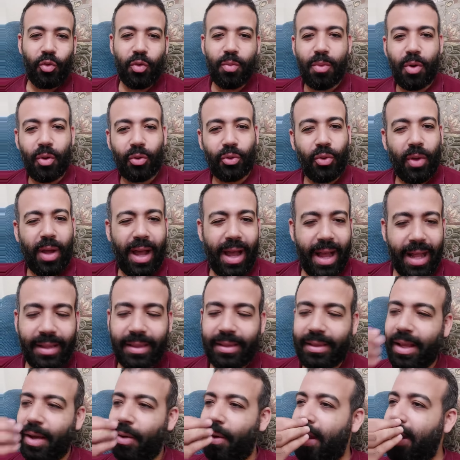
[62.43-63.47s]
والموضوع
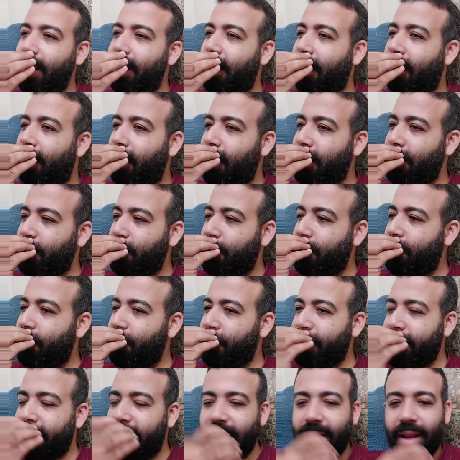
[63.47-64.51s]
عدى وقال لك خلاص مش
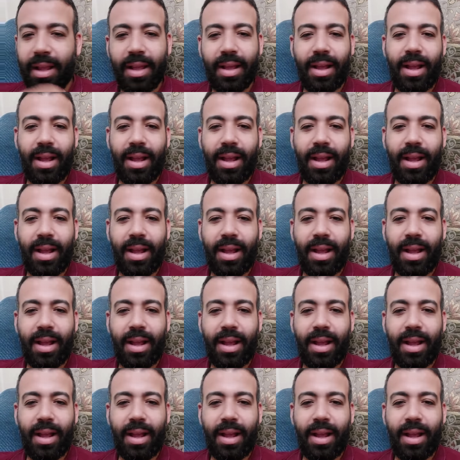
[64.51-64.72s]
مشكله